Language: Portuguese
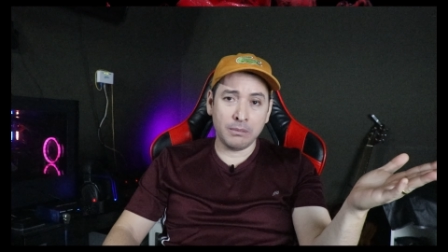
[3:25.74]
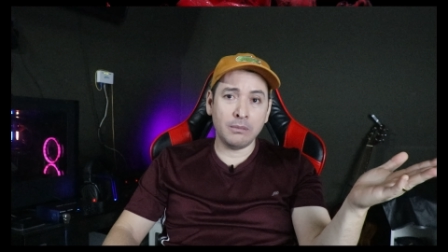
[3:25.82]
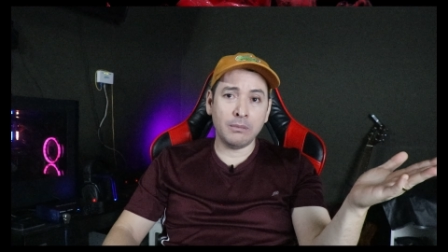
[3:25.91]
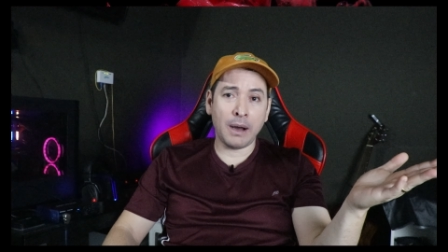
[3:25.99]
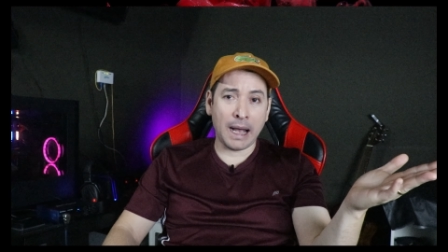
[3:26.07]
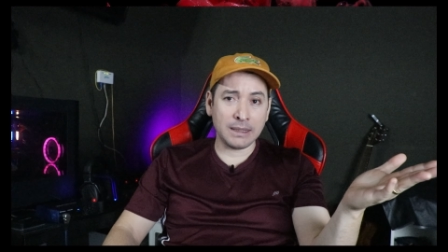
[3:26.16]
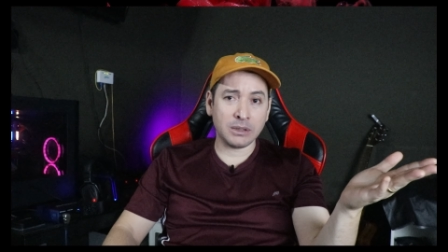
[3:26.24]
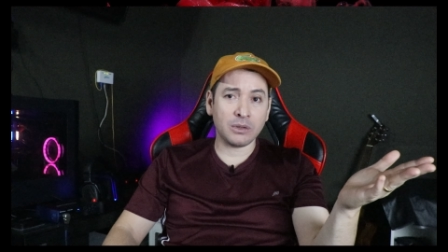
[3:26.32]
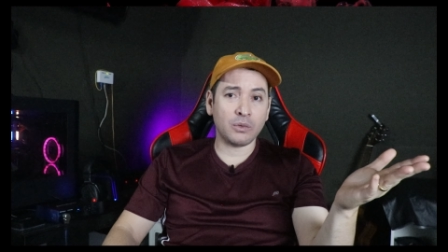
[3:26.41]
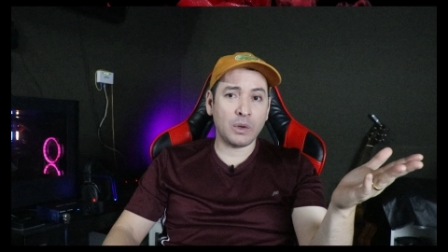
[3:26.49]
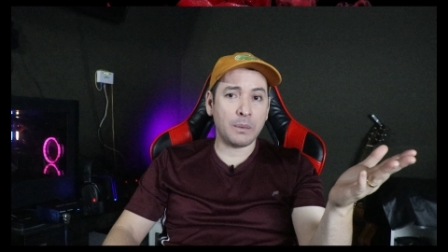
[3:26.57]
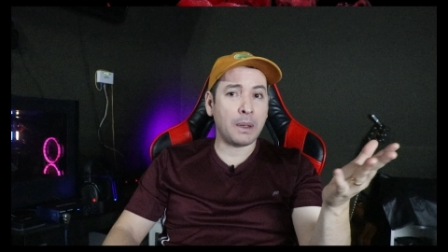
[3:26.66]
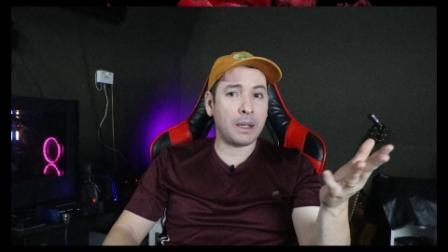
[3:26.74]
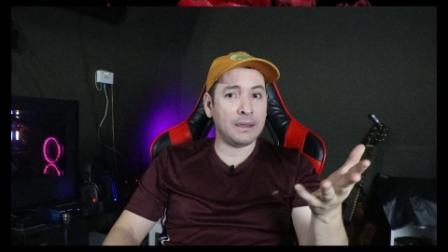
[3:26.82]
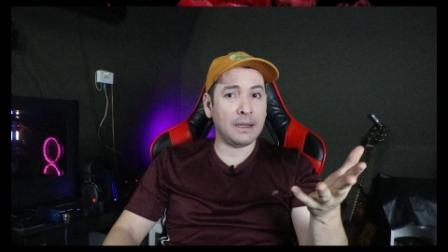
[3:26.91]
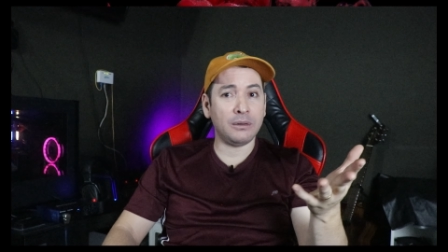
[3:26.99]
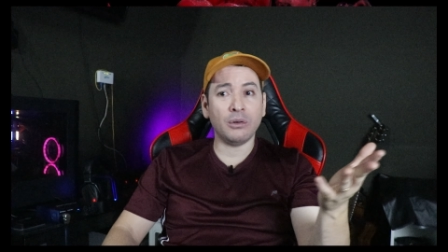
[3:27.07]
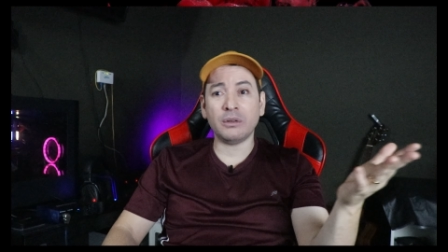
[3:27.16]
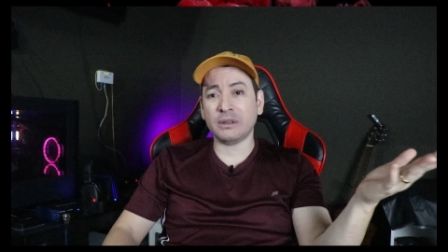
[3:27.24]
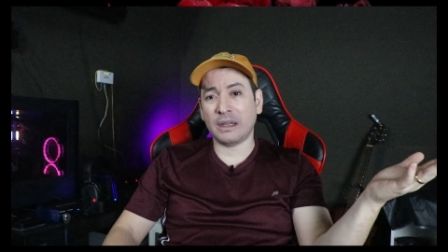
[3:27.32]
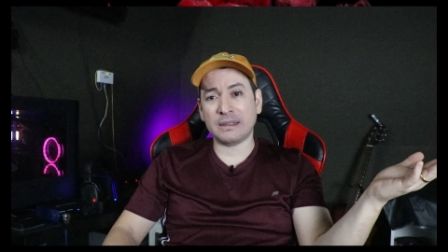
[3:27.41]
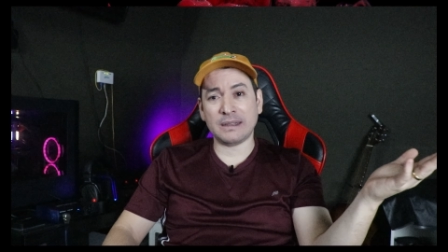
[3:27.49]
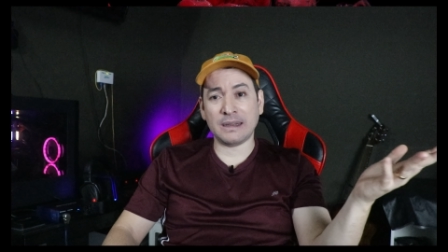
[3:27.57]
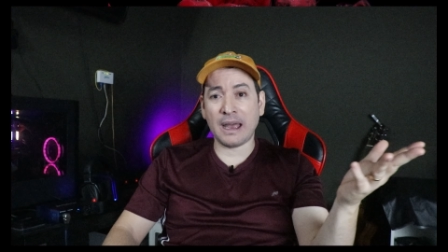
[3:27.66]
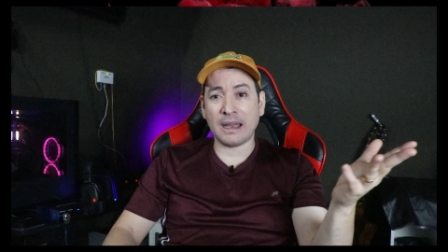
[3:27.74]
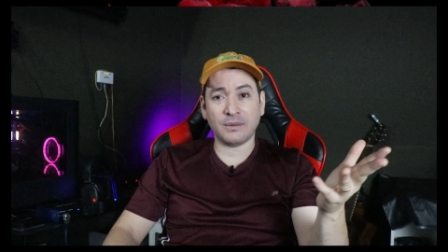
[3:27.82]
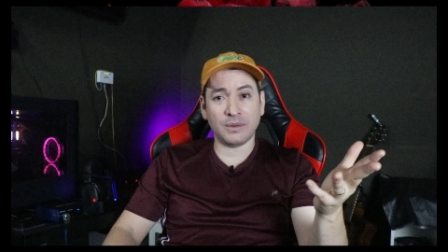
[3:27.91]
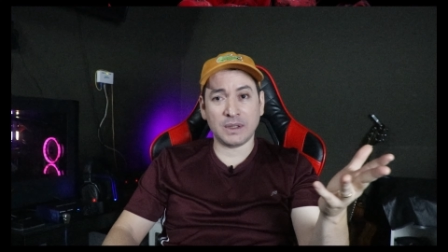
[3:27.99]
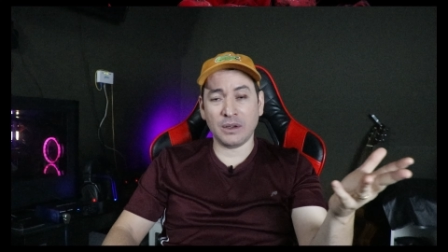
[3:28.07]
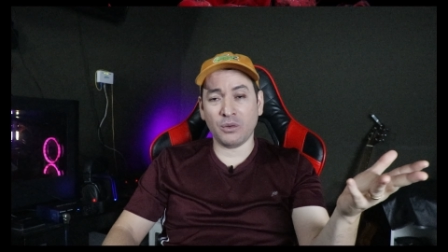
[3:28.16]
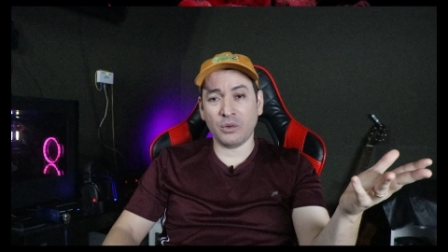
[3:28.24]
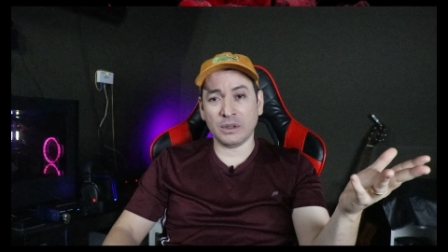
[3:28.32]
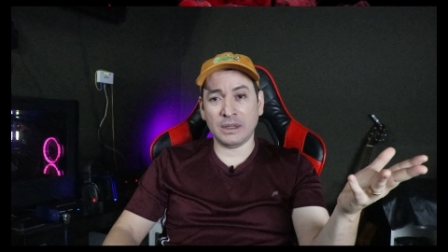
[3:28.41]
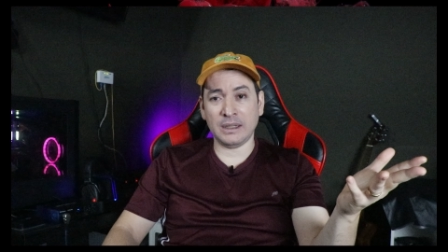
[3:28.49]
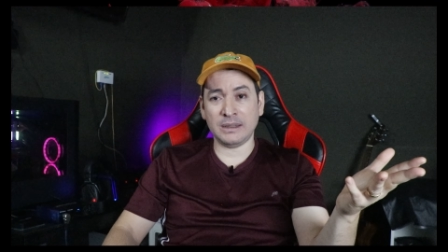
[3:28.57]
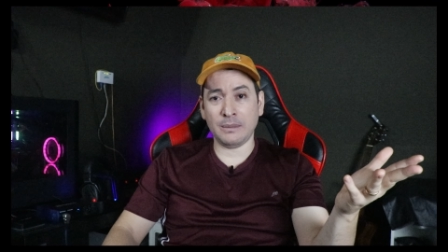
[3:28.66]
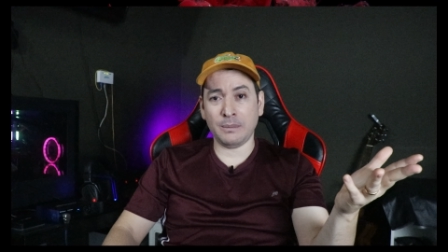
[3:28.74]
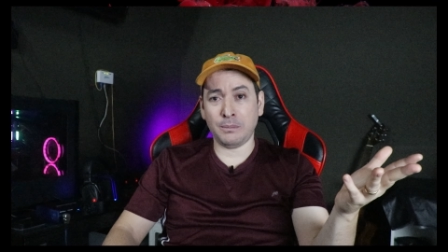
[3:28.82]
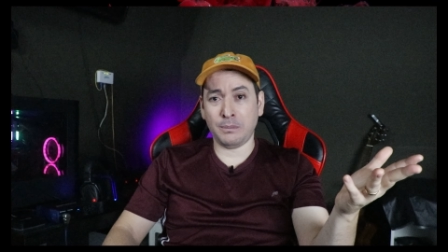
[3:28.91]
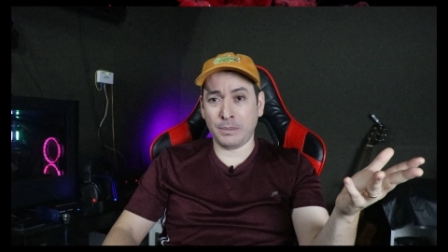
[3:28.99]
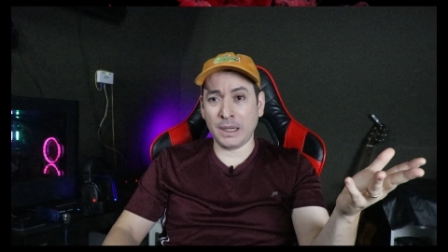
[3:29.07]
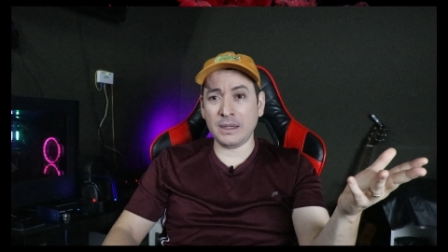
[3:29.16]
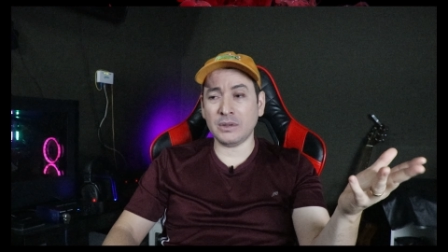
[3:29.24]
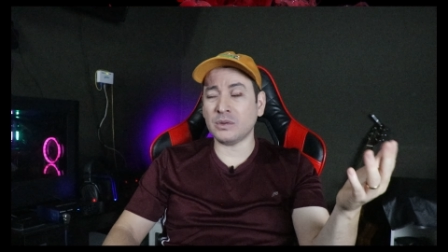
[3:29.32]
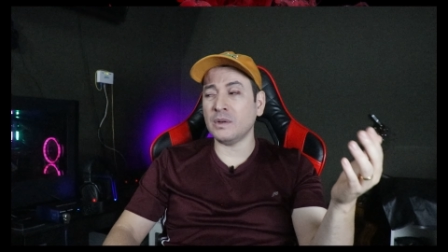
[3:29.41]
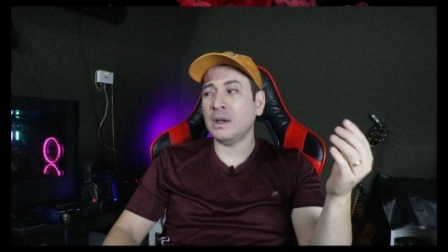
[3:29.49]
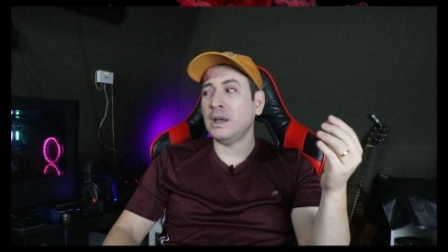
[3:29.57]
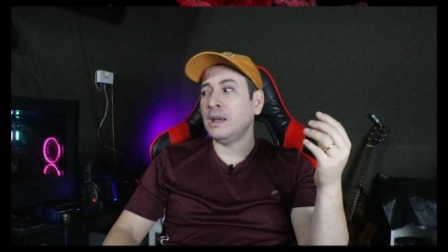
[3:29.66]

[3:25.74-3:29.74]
básico aí para edredom, nas cidades você encontra desse preço.